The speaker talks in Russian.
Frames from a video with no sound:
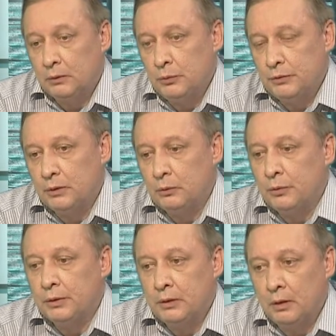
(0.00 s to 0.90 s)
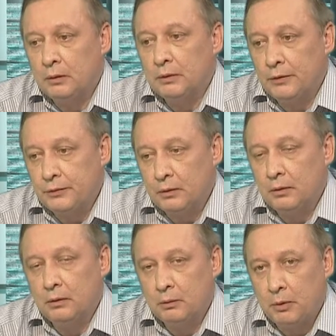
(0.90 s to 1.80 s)
вот относится тоже так, также
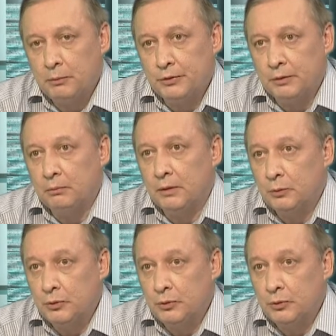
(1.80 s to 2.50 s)
к э, промышленным.